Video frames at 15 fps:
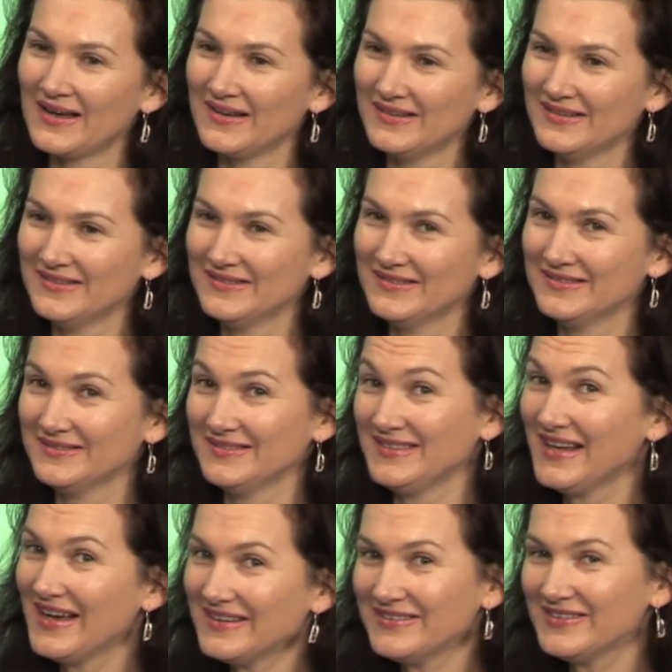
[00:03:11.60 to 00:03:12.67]
E,
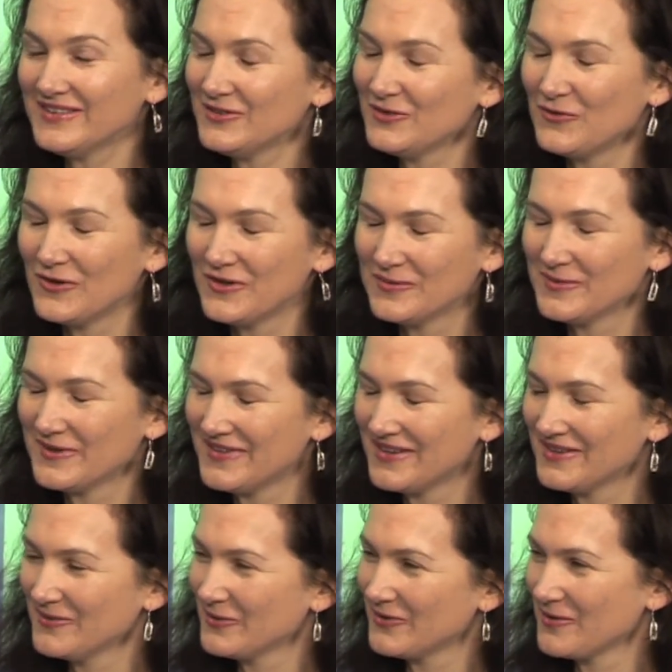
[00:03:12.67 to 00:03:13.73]
jacy Twoim
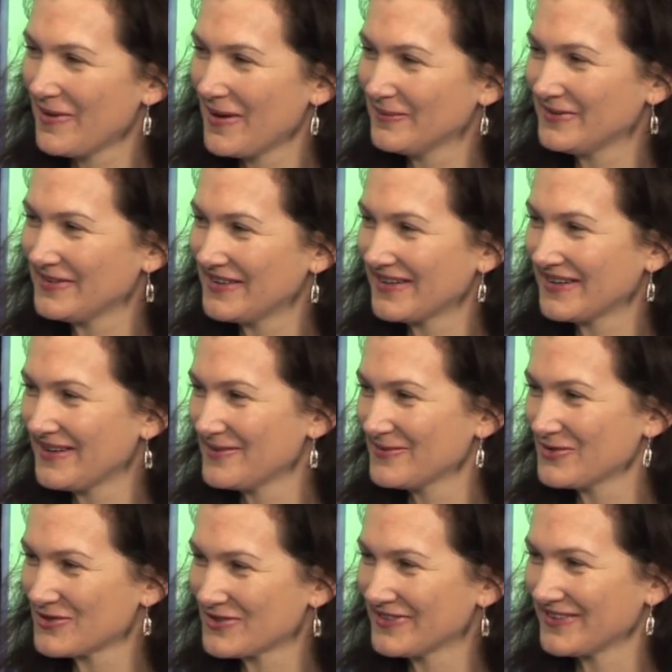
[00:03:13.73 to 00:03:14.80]
zdaniem są
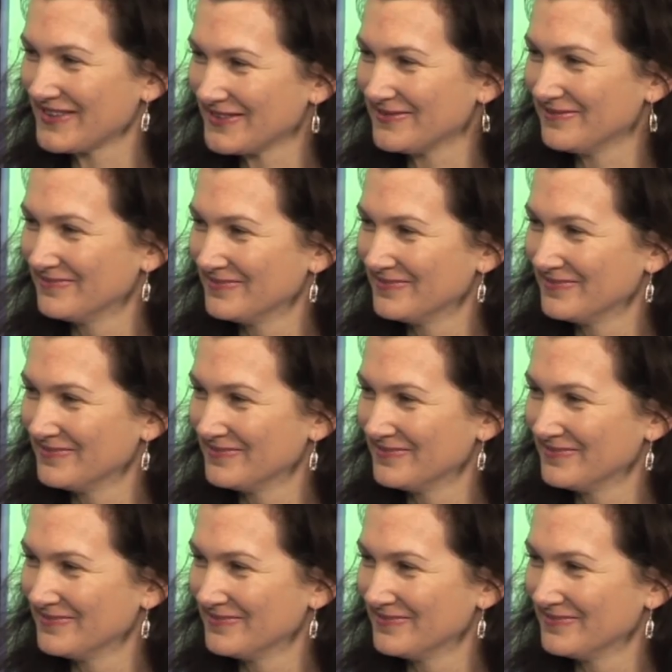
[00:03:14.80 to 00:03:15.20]
Amsterdamczycy?